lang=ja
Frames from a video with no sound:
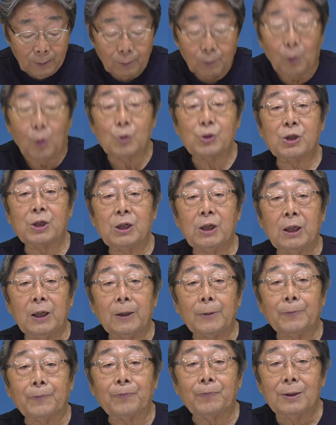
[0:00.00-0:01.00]
もうじ
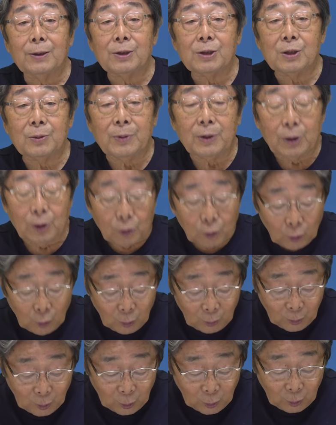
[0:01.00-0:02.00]
き自民
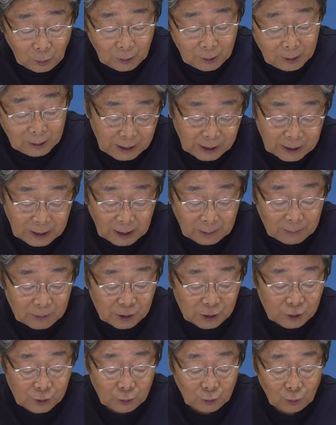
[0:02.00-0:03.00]
党も立憲
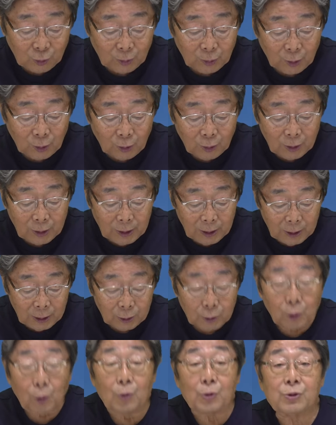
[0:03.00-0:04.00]
民主党も
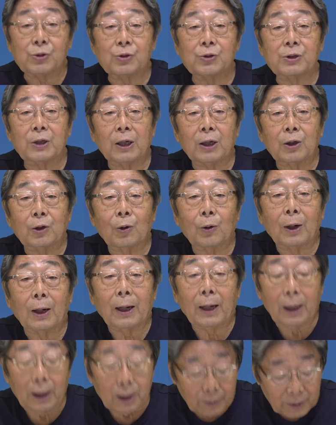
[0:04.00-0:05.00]
党首選挙
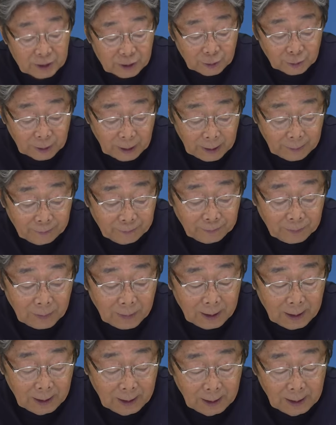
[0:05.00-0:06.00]
がありますよね。
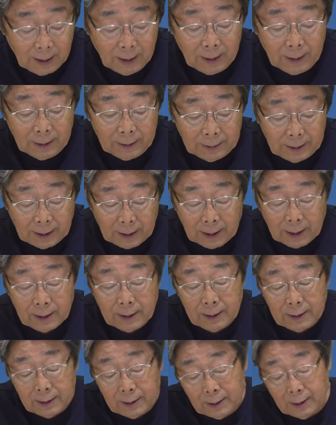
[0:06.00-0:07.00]
で
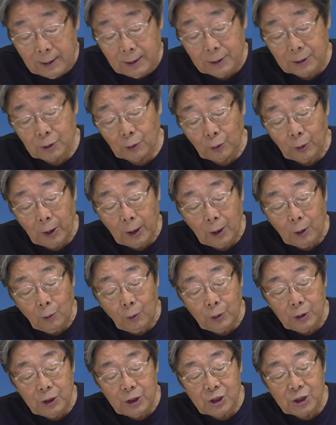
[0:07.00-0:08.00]
その辺
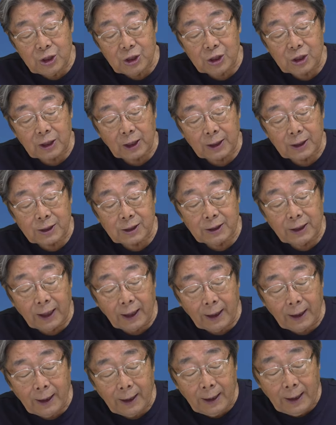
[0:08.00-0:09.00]
を意識したです
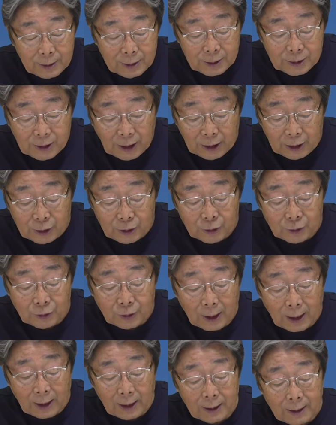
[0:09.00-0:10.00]
ね川
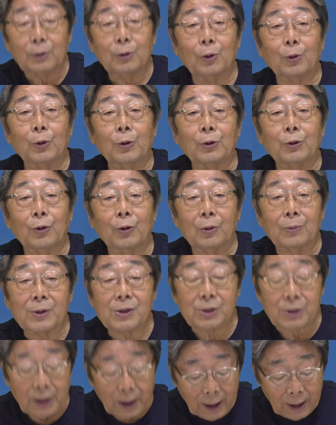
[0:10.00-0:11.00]
柳が届いておりま
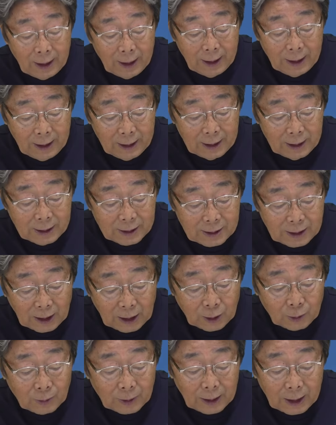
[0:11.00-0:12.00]
して、
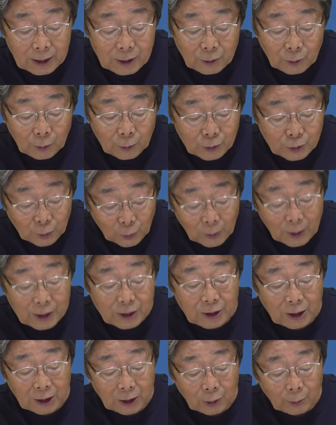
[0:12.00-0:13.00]
最後はねそれを紹介
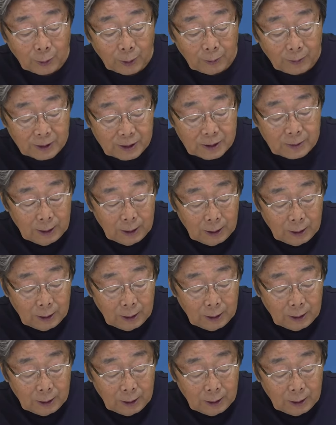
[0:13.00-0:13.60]
したいと思います。